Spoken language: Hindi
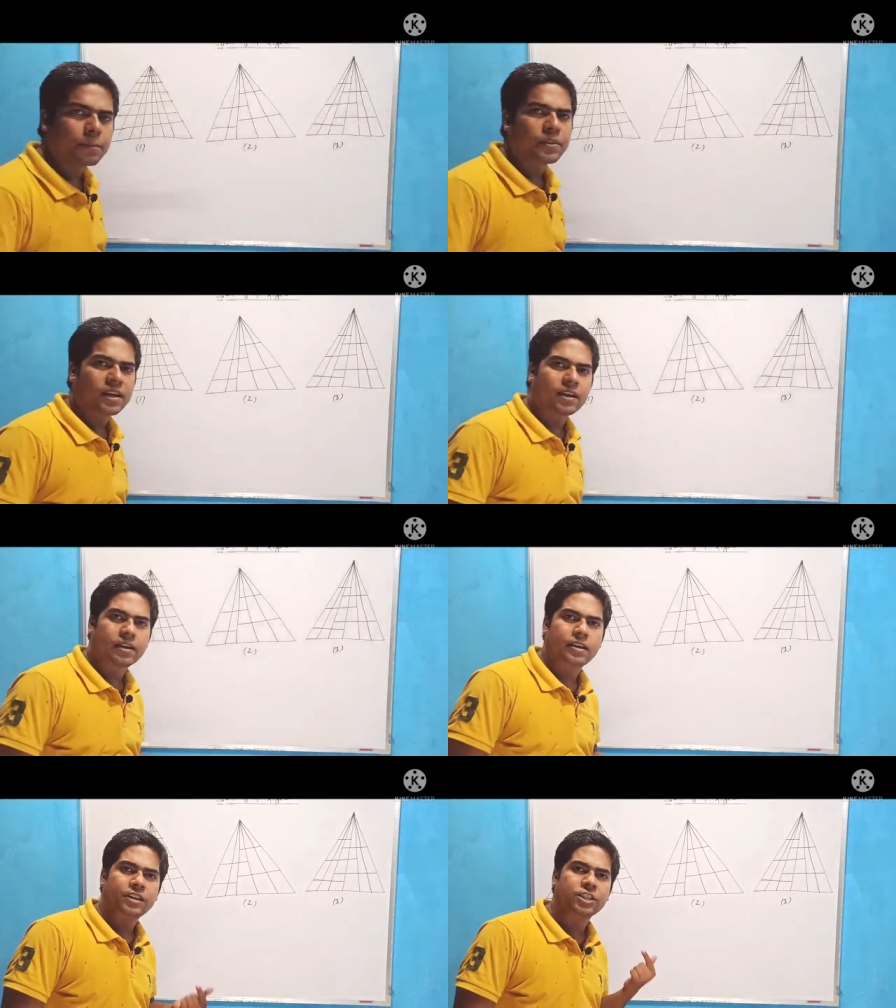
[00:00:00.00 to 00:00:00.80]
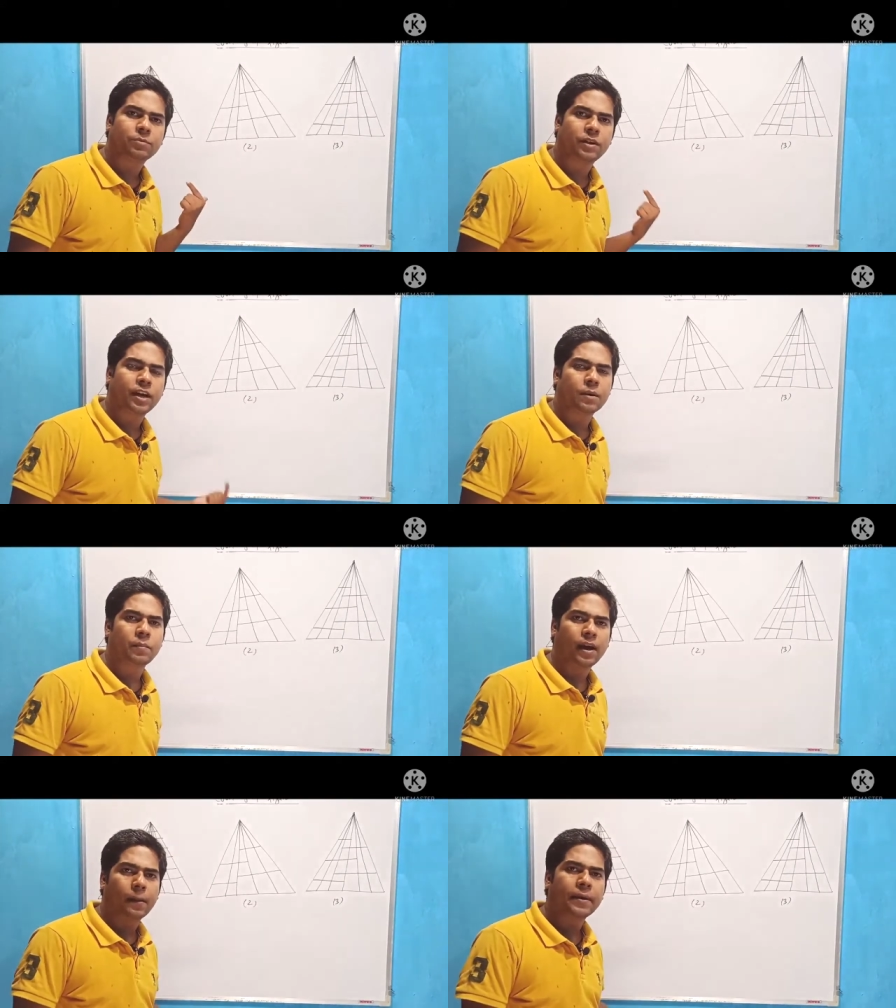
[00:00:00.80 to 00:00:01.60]
हम देखेंगे इस फिगर
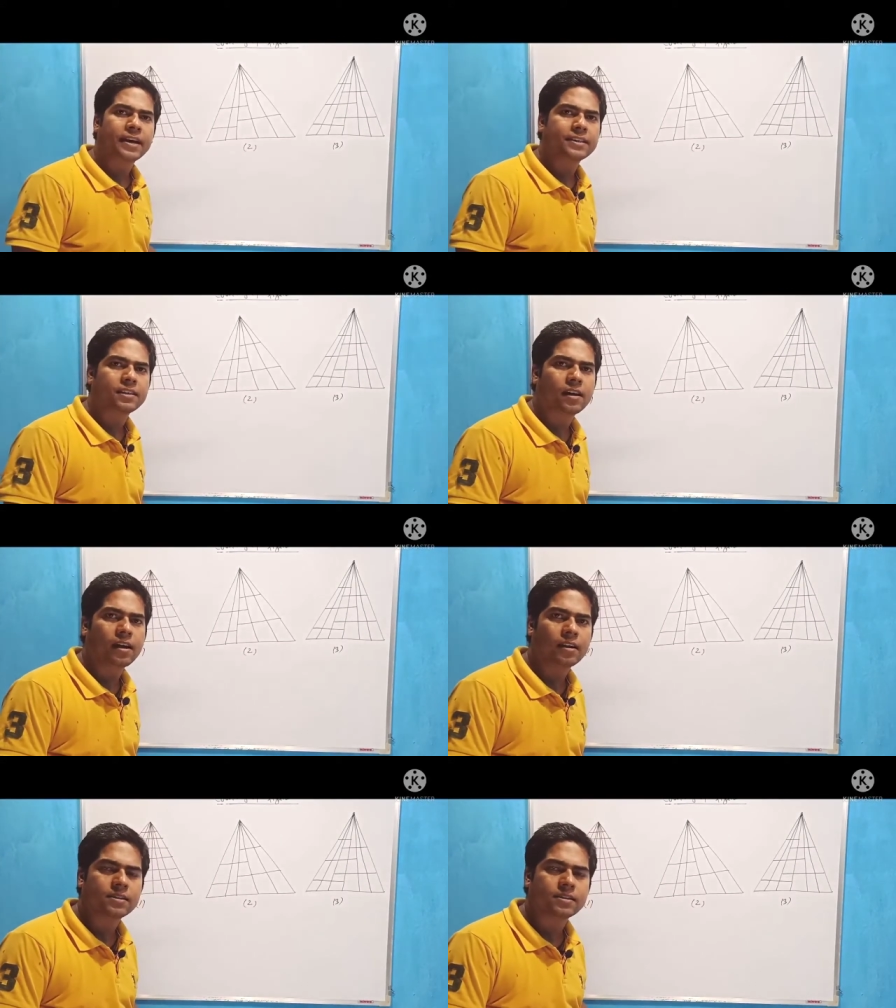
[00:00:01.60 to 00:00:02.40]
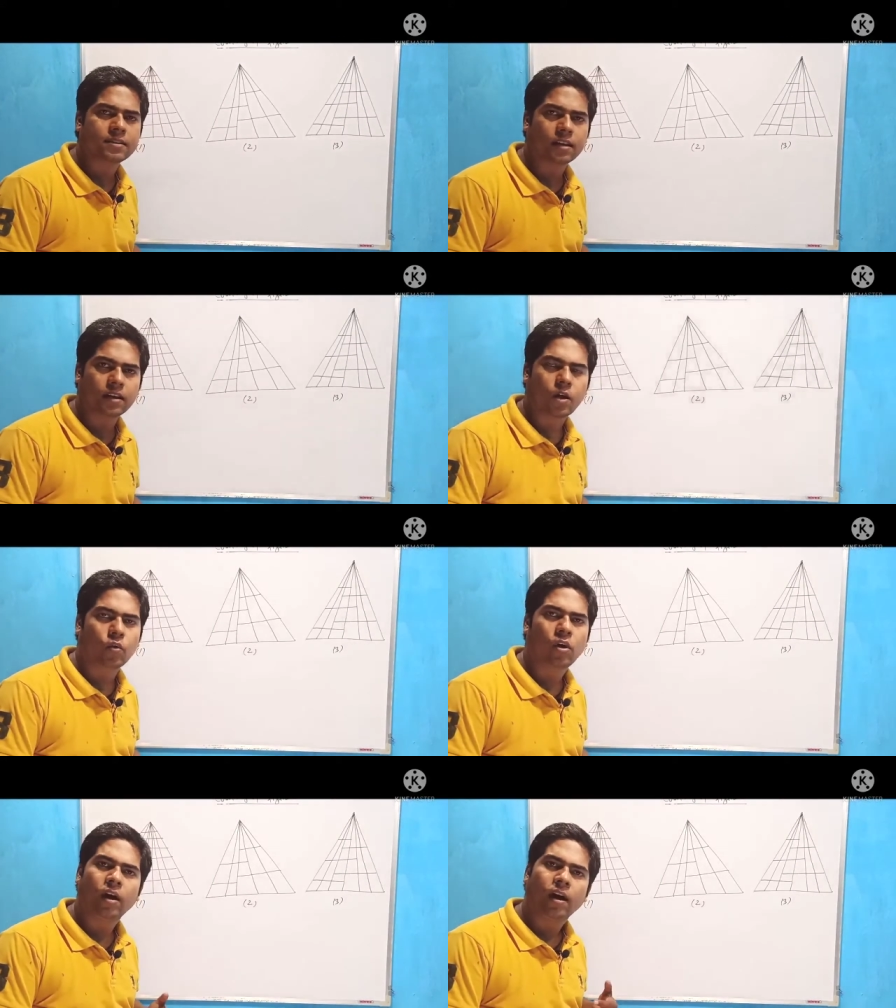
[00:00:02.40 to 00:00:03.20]
में हम कैसे ट्रेंगल की संख्या
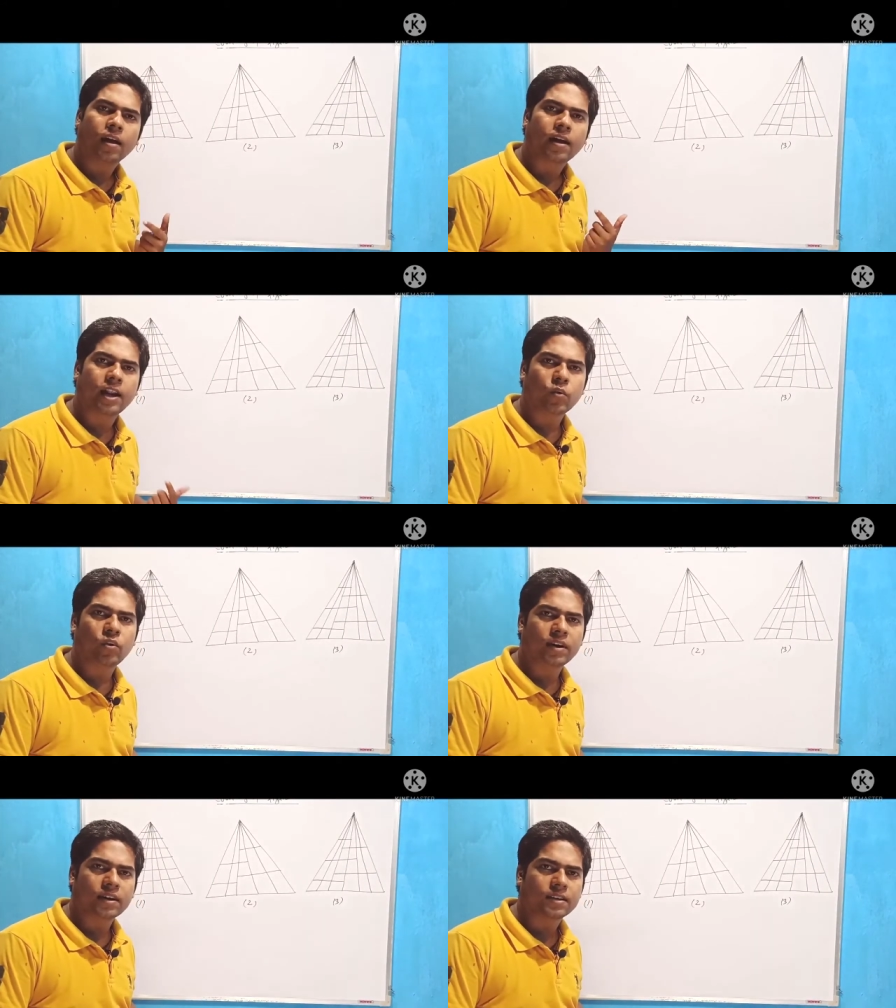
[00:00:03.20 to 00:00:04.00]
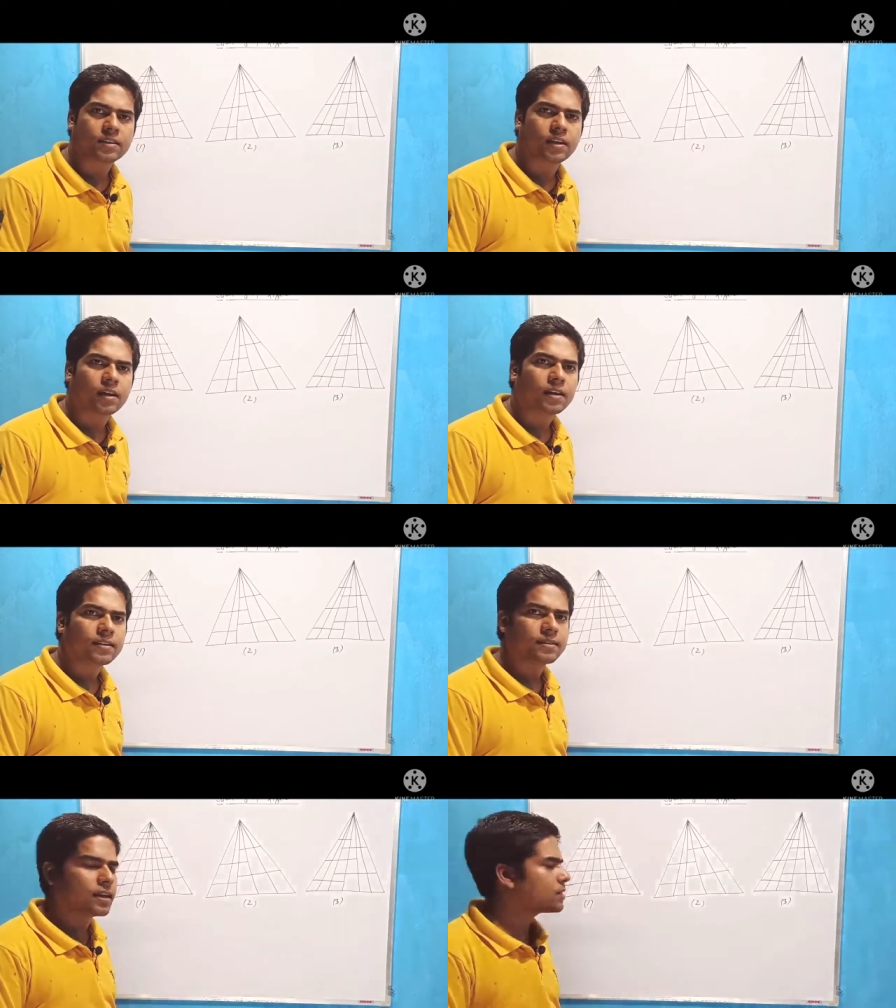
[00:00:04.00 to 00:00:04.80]
को कैलकुलेट करते हैं
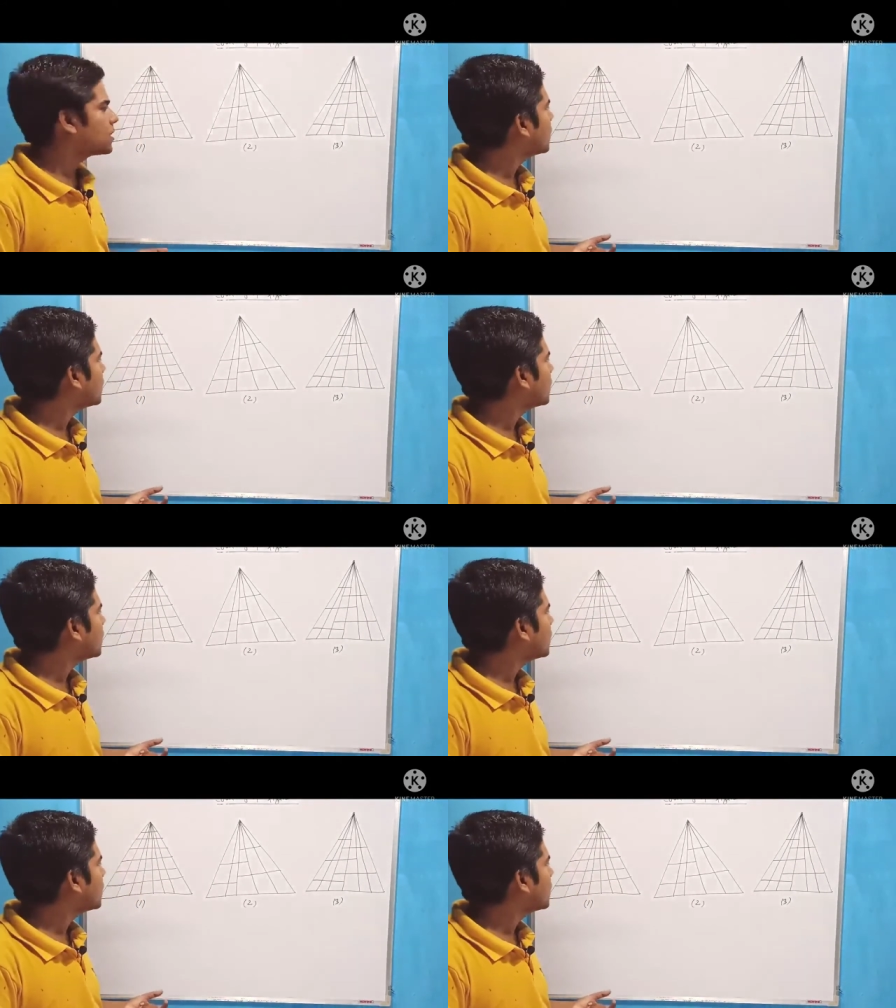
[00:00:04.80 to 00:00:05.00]
देखते